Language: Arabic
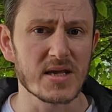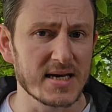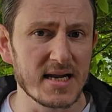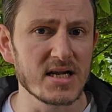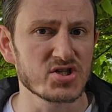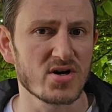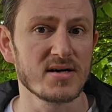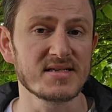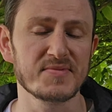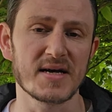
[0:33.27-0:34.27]
كل
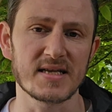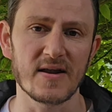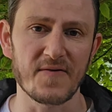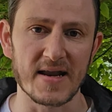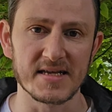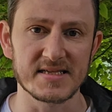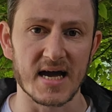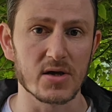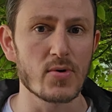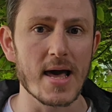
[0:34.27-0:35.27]
شخص بيختلف عن
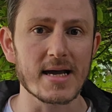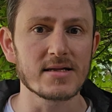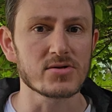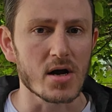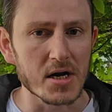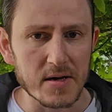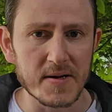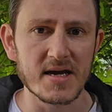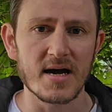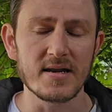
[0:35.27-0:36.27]
الثاني ولكن
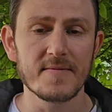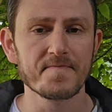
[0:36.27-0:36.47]
تقريبيا